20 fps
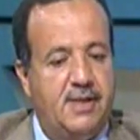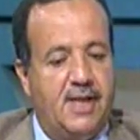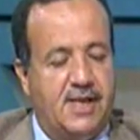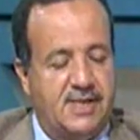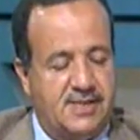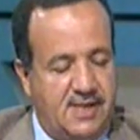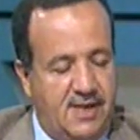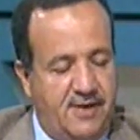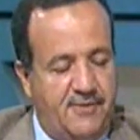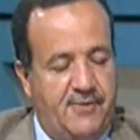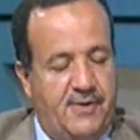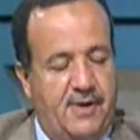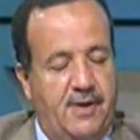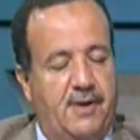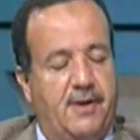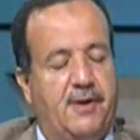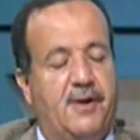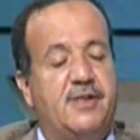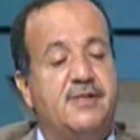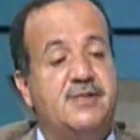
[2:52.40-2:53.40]
كثافة
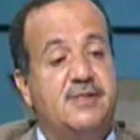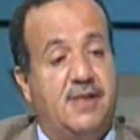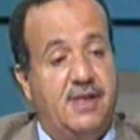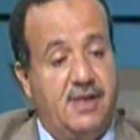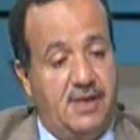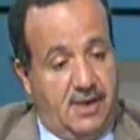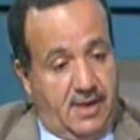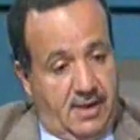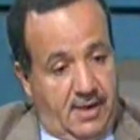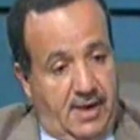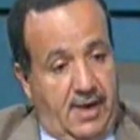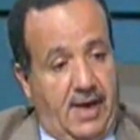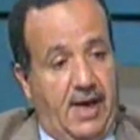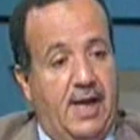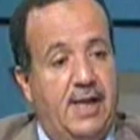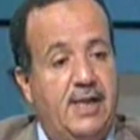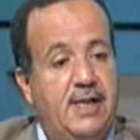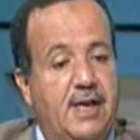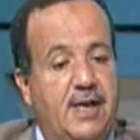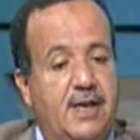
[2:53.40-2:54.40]
رأسية
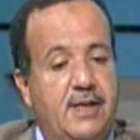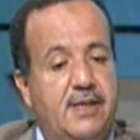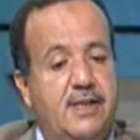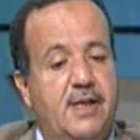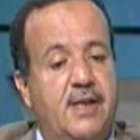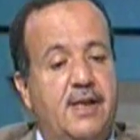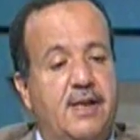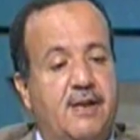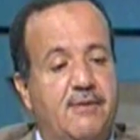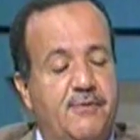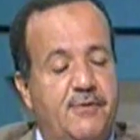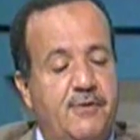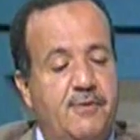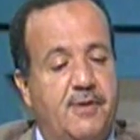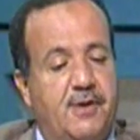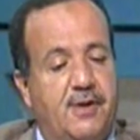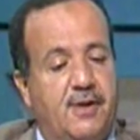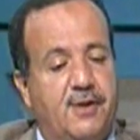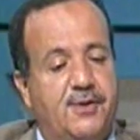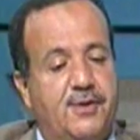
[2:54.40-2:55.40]
عالية جدا كان في
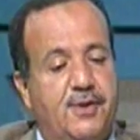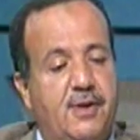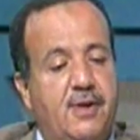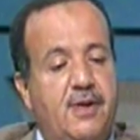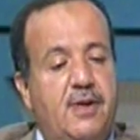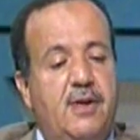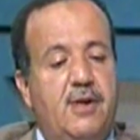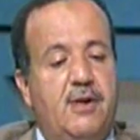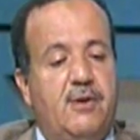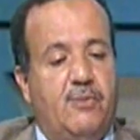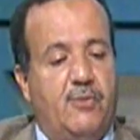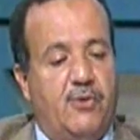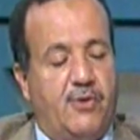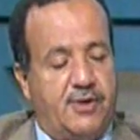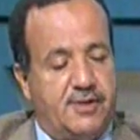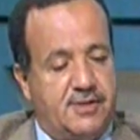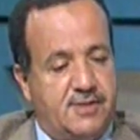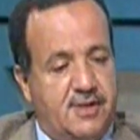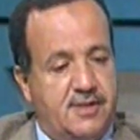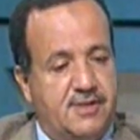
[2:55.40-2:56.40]
مناطق
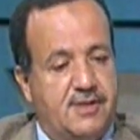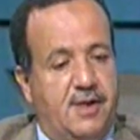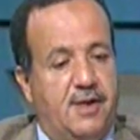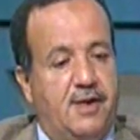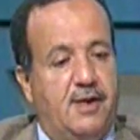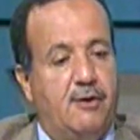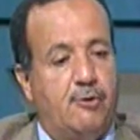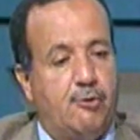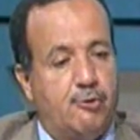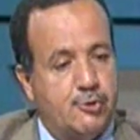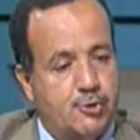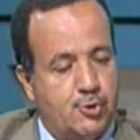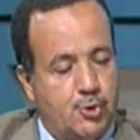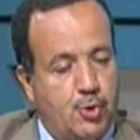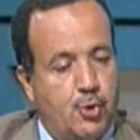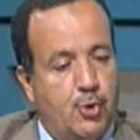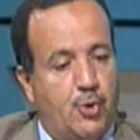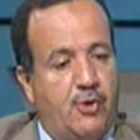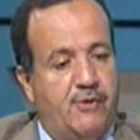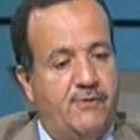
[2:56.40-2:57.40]
مخصصة انها
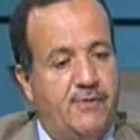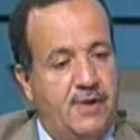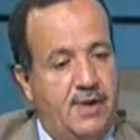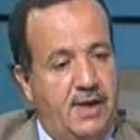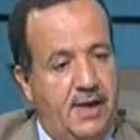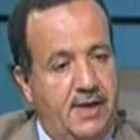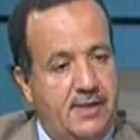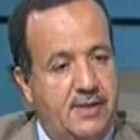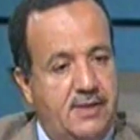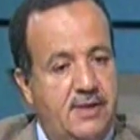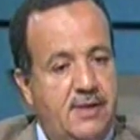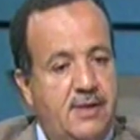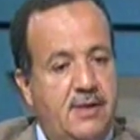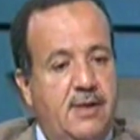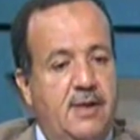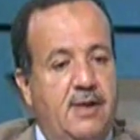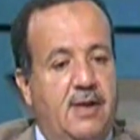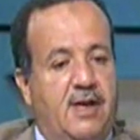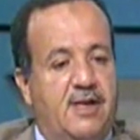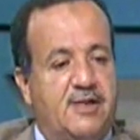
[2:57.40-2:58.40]
قصور وفيلات
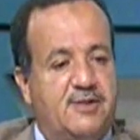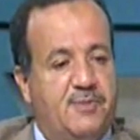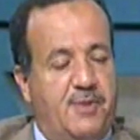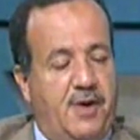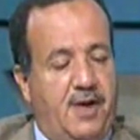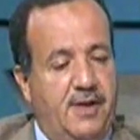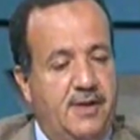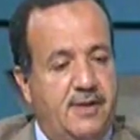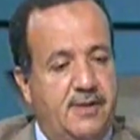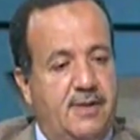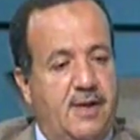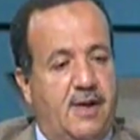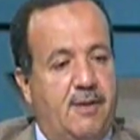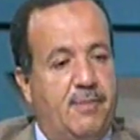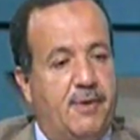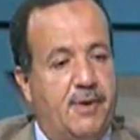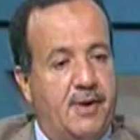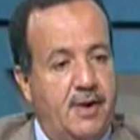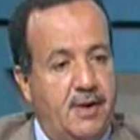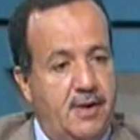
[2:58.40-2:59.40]
أصبحت
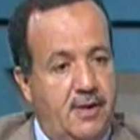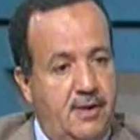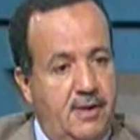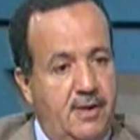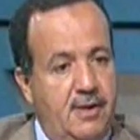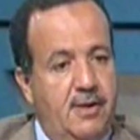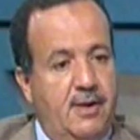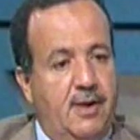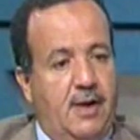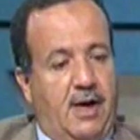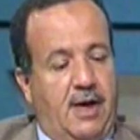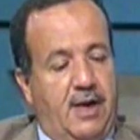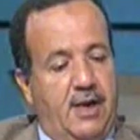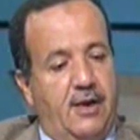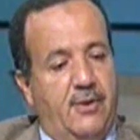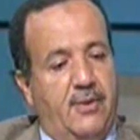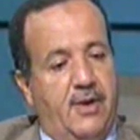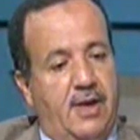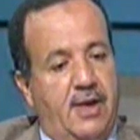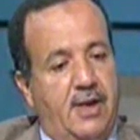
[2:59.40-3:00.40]
أبراج
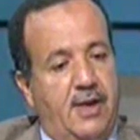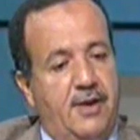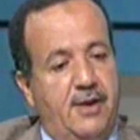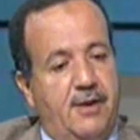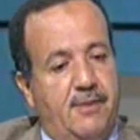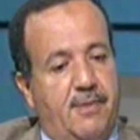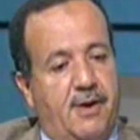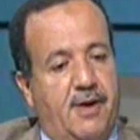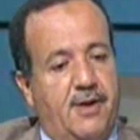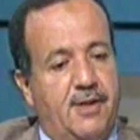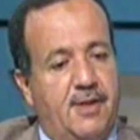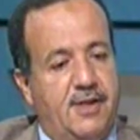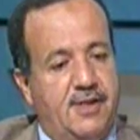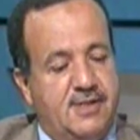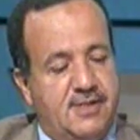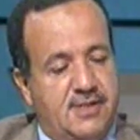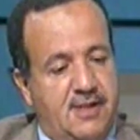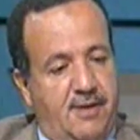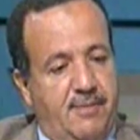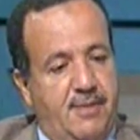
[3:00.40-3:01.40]
علاوة على أن بعض
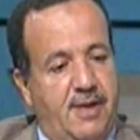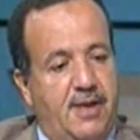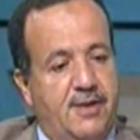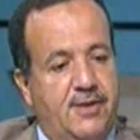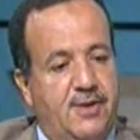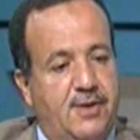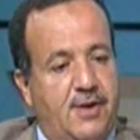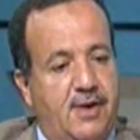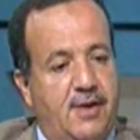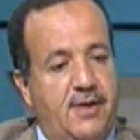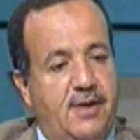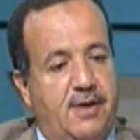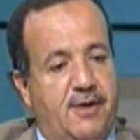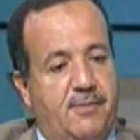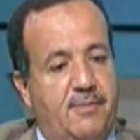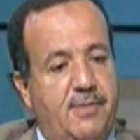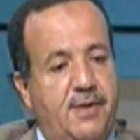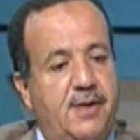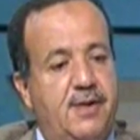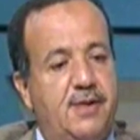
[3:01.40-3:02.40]
الاستعمالات
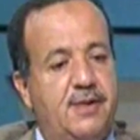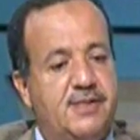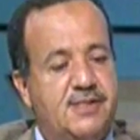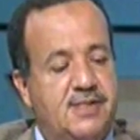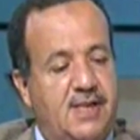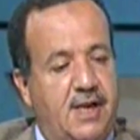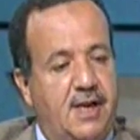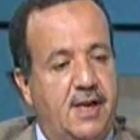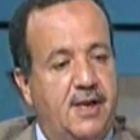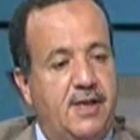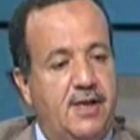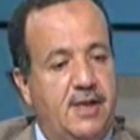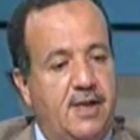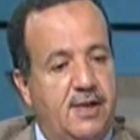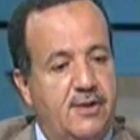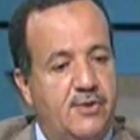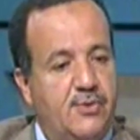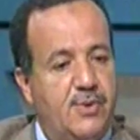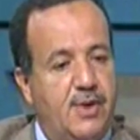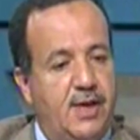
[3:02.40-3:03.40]
اتغير من سكني
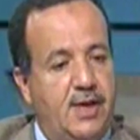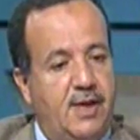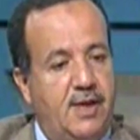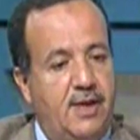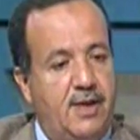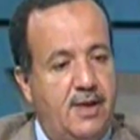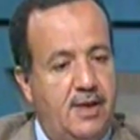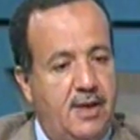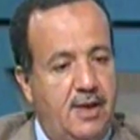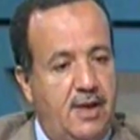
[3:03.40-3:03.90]
إلى تجاري